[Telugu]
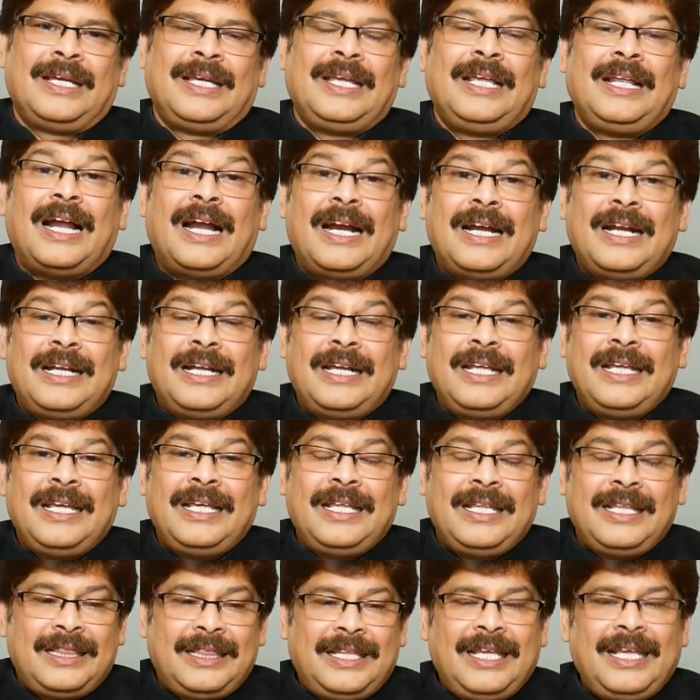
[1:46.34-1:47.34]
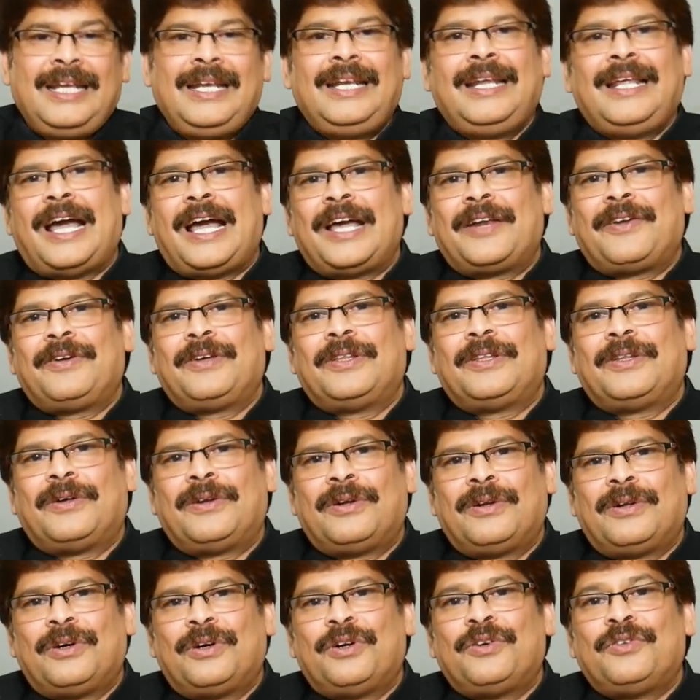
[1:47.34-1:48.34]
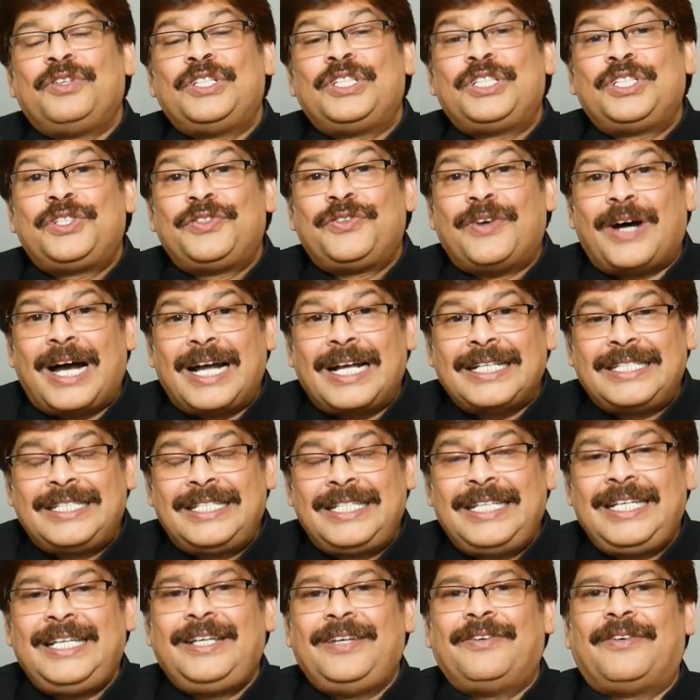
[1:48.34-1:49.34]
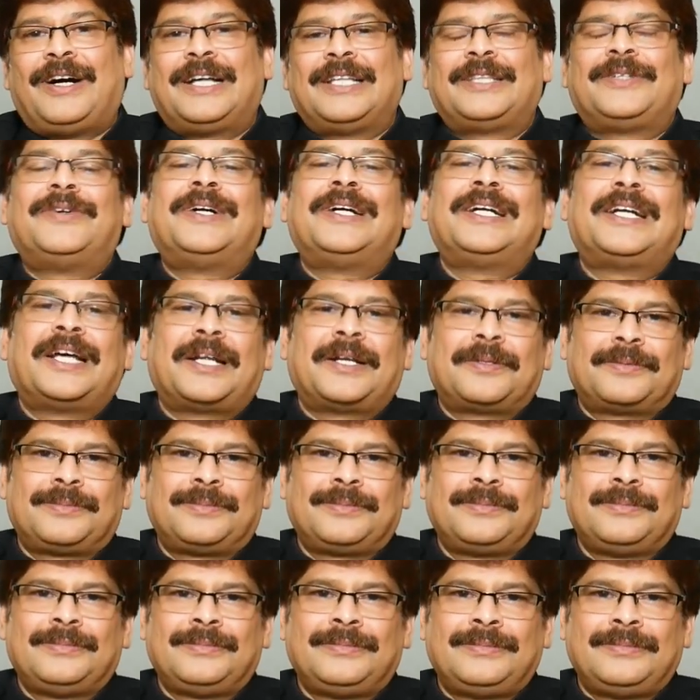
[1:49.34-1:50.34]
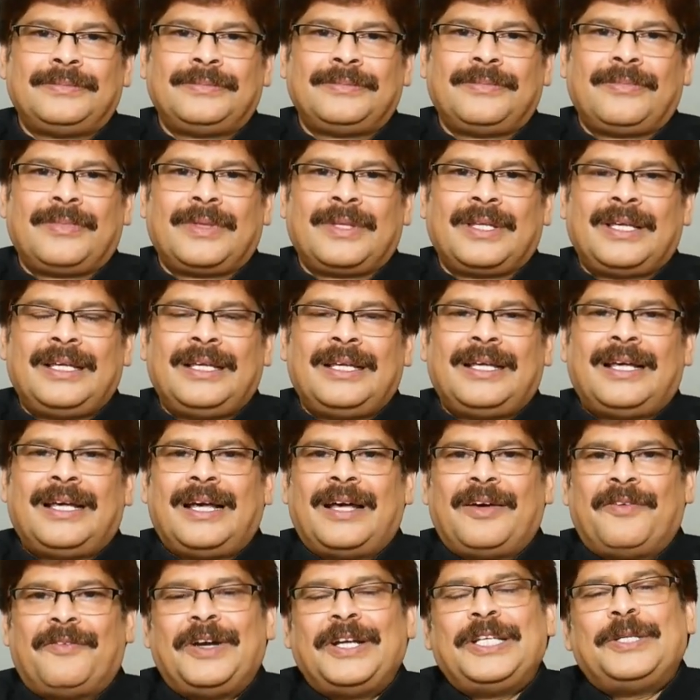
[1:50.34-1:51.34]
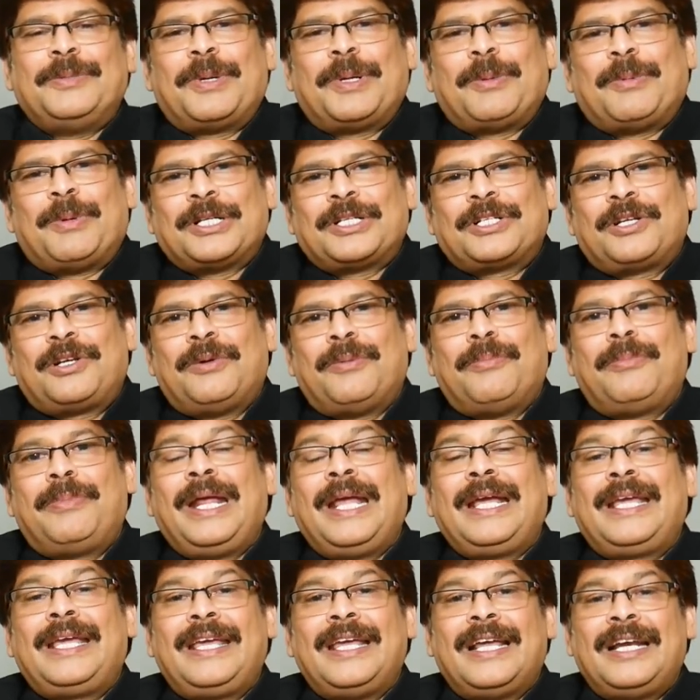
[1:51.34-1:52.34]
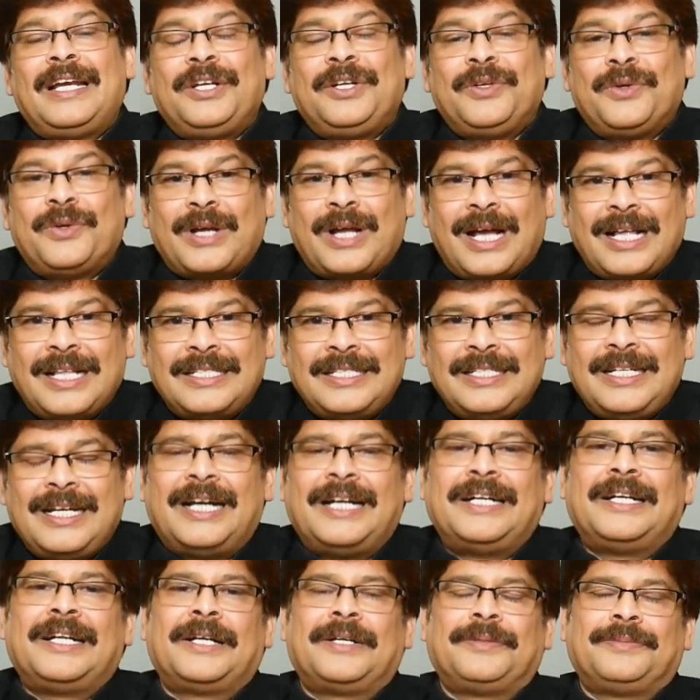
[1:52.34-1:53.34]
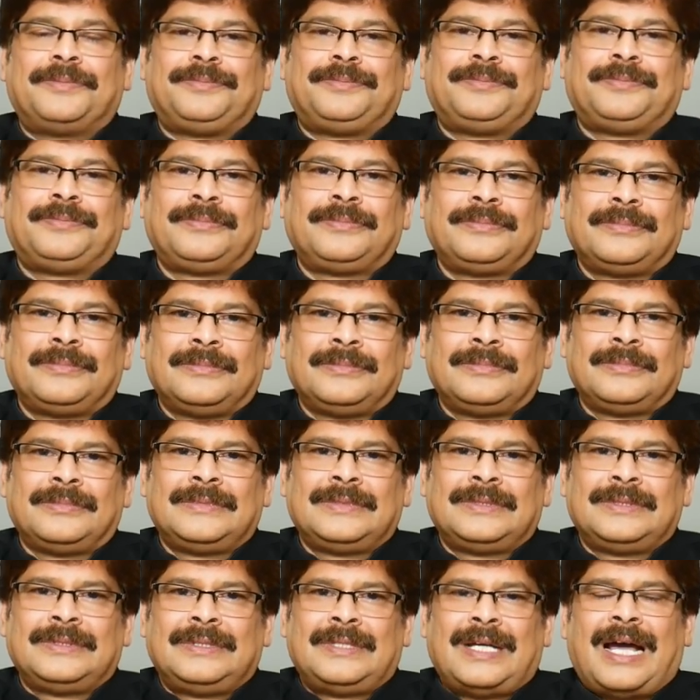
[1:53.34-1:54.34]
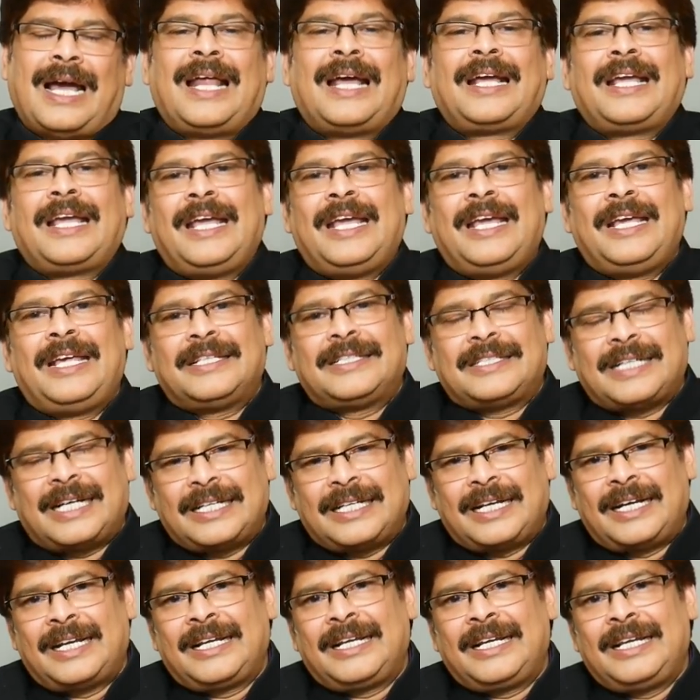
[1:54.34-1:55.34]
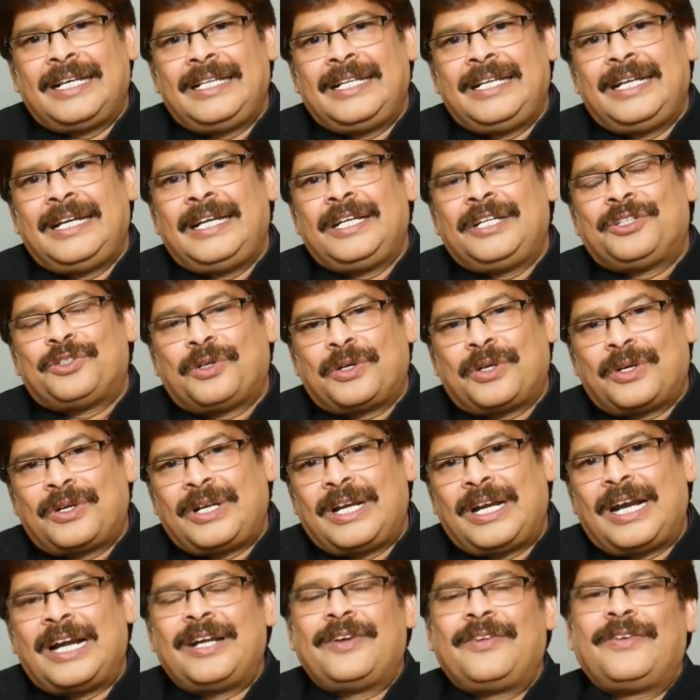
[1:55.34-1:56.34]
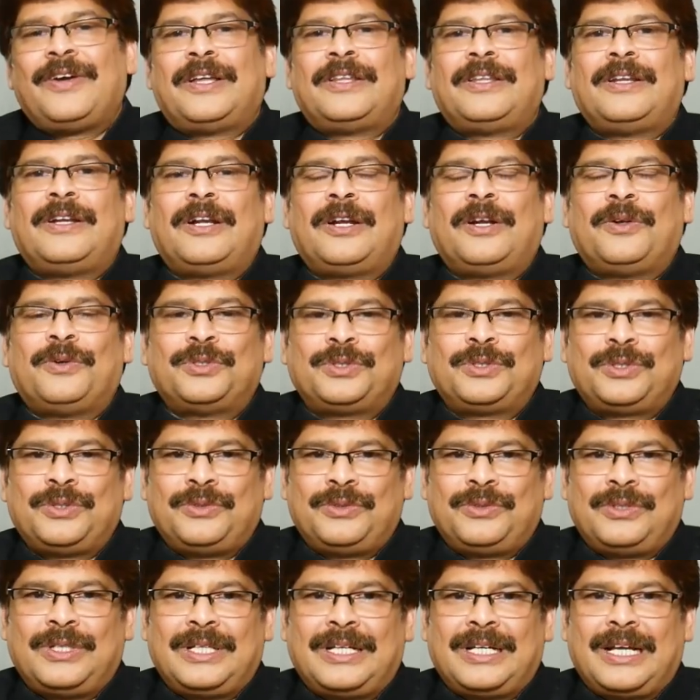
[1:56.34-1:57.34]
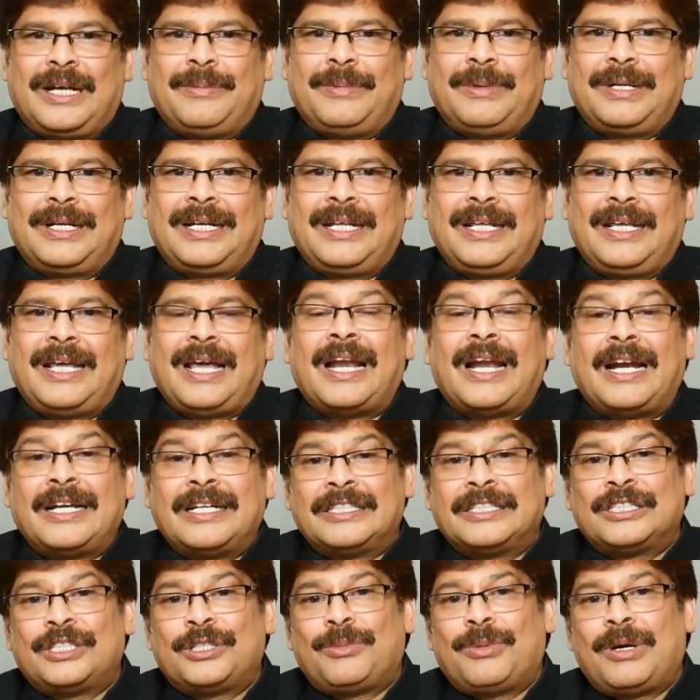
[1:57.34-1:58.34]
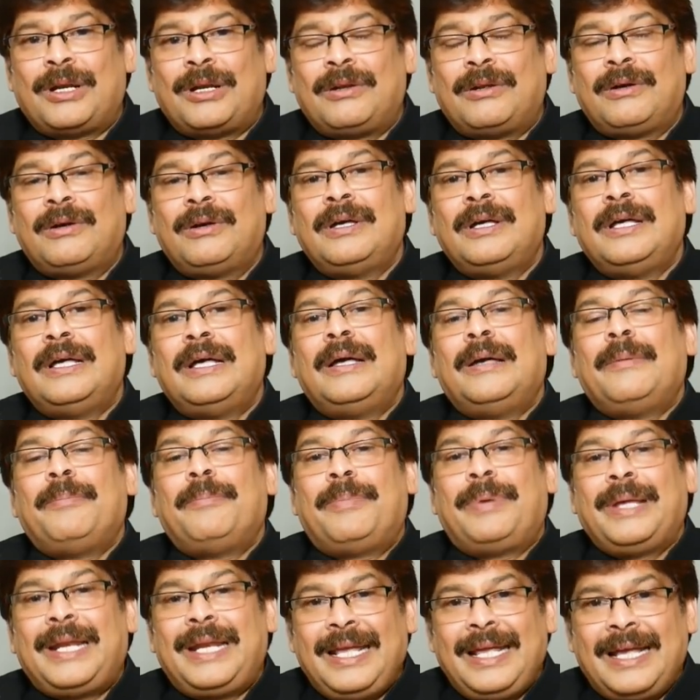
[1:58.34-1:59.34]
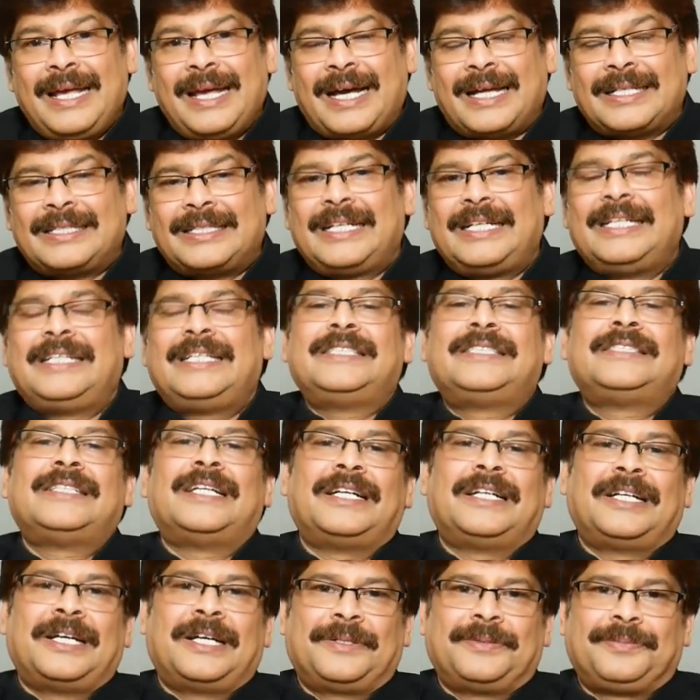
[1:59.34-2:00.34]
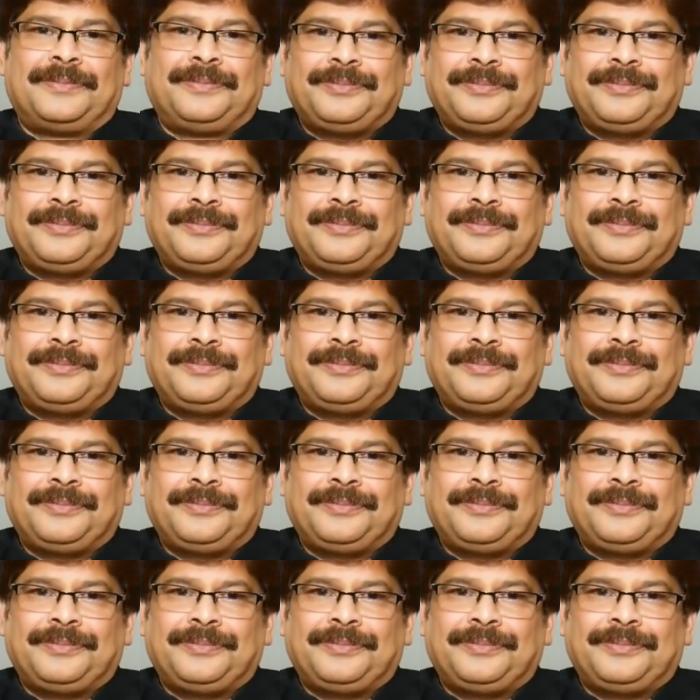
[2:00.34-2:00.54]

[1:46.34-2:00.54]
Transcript: ఇలాంటి దీన్ని ఆయుర్వేదంలో విశ్వాచి వాతం అంటారు వైద్య పరిభాషలో బ్రేకియల్ న్యూరాలజీ అంటారు అలాగే సాధారణంగా ఇది షుగర్ ఇలాంటి వ్యాధులలో వస్తూ ఉంటుంది కాబట్టి అలాంటి సందర్భాల్లో పెరియాథ్రైటిస్ అంటారు